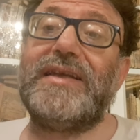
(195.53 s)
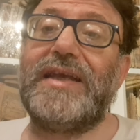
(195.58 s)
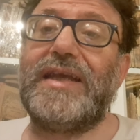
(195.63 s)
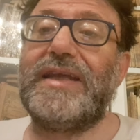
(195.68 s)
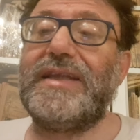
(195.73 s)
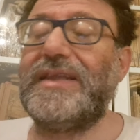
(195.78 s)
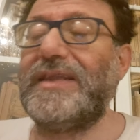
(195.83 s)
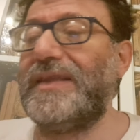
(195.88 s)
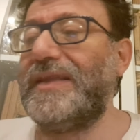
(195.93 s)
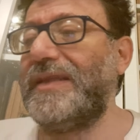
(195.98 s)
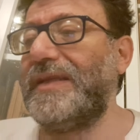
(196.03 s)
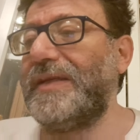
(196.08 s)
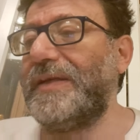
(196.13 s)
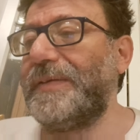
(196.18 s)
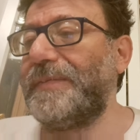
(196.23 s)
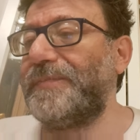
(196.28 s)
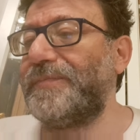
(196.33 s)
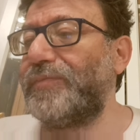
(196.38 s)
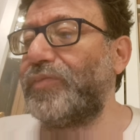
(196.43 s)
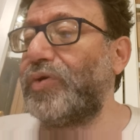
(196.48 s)
è
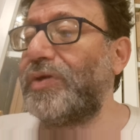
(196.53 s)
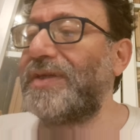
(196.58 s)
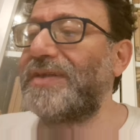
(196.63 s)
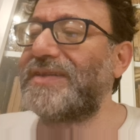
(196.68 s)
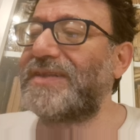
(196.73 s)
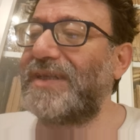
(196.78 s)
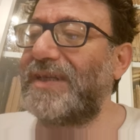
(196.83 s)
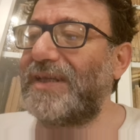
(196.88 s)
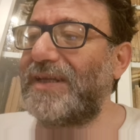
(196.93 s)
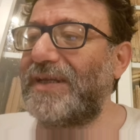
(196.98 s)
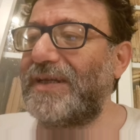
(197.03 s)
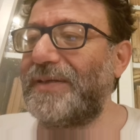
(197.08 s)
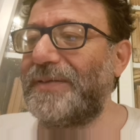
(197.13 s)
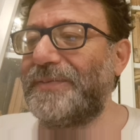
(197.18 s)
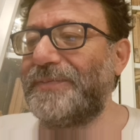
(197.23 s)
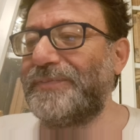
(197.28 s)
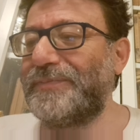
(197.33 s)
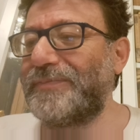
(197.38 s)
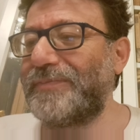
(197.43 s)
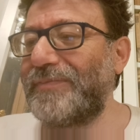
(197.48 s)
di Buonasera,
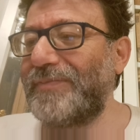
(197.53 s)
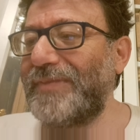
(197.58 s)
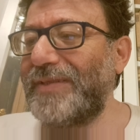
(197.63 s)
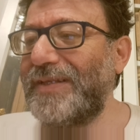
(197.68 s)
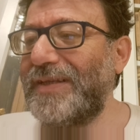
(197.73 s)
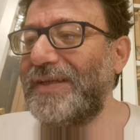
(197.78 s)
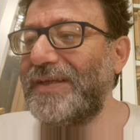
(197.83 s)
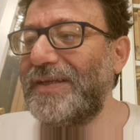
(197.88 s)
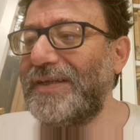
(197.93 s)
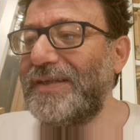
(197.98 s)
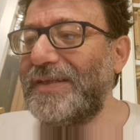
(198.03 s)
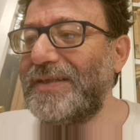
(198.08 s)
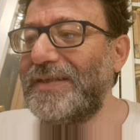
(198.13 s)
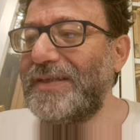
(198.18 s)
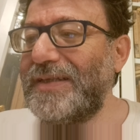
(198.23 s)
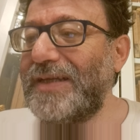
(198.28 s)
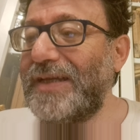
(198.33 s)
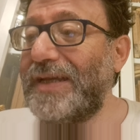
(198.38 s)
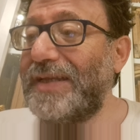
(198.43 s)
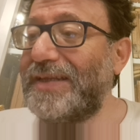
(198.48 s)

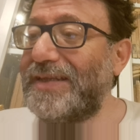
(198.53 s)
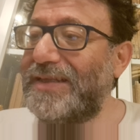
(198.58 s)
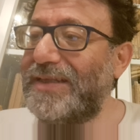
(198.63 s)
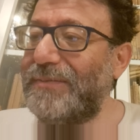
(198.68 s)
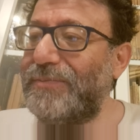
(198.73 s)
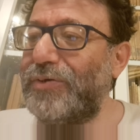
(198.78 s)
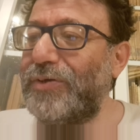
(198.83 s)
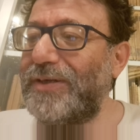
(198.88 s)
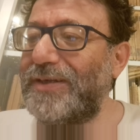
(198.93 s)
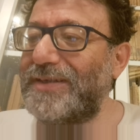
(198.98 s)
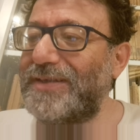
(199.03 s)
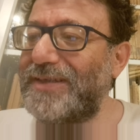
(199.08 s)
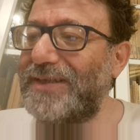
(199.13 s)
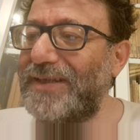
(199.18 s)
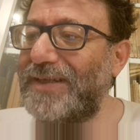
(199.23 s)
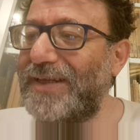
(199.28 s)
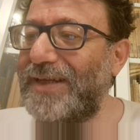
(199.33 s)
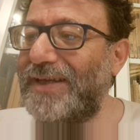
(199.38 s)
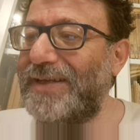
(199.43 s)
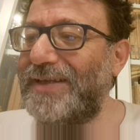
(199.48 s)
è di
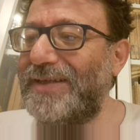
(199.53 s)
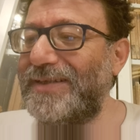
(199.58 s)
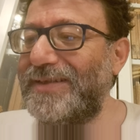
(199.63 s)
Buonasera,